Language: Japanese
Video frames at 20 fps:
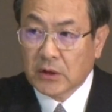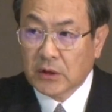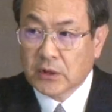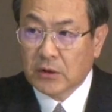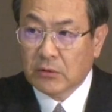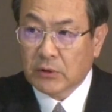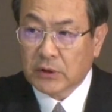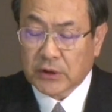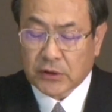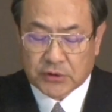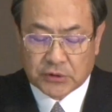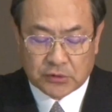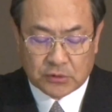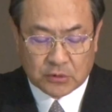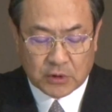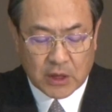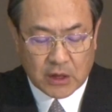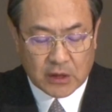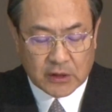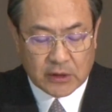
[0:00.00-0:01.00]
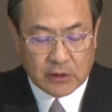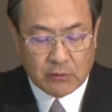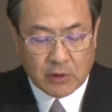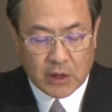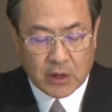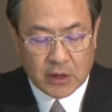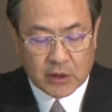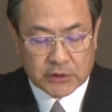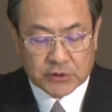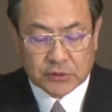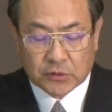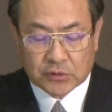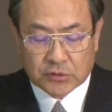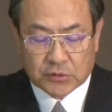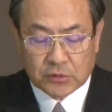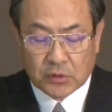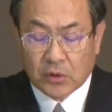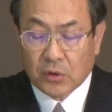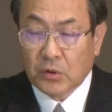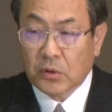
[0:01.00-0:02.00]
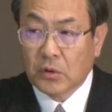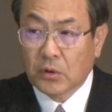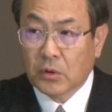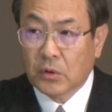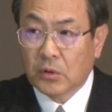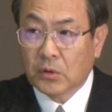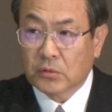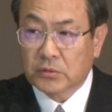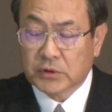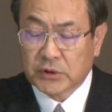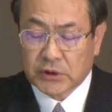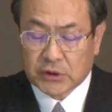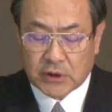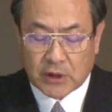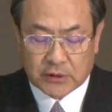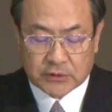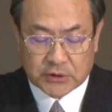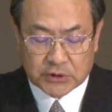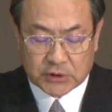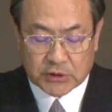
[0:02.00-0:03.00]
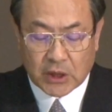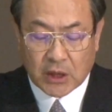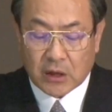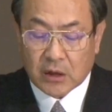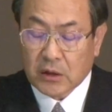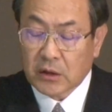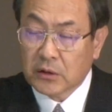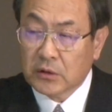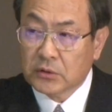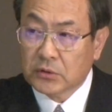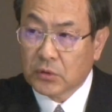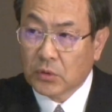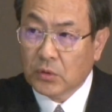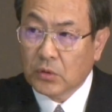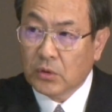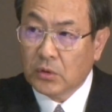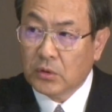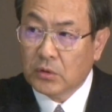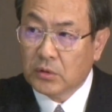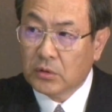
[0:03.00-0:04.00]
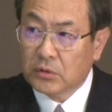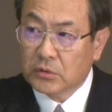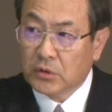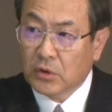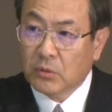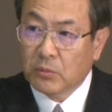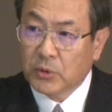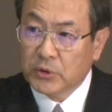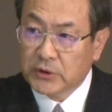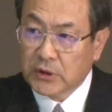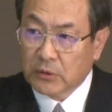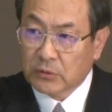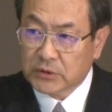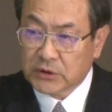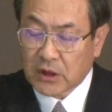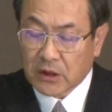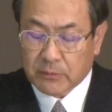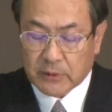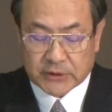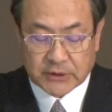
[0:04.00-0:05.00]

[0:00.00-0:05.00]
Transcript: 私の中では一つの区切りがついたとの思いでございま